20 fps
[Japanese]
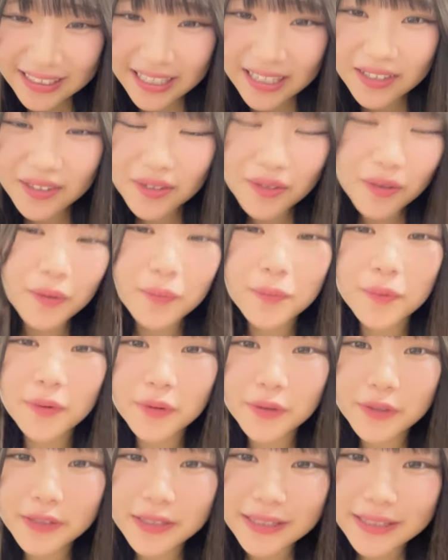学校
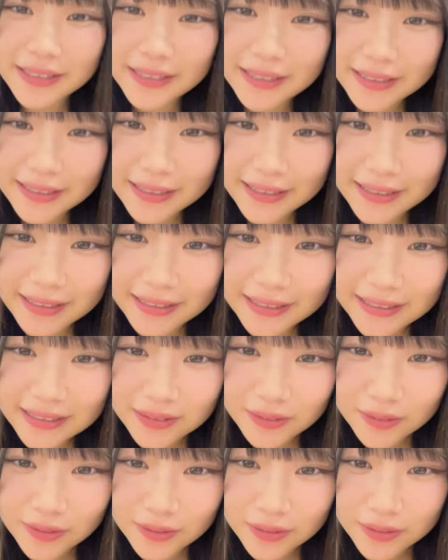もギリギリ遅
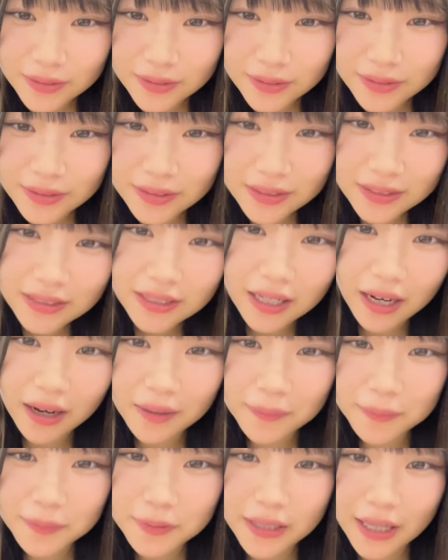刻
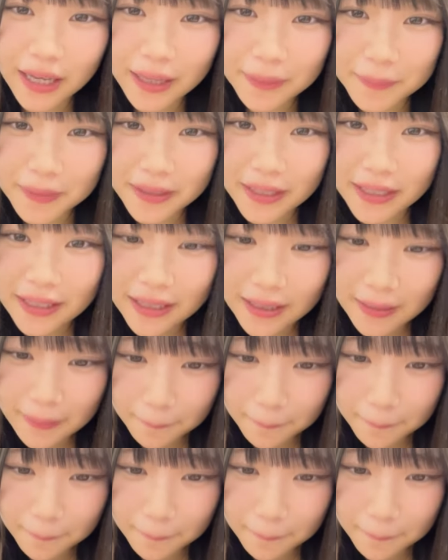危ないみたいな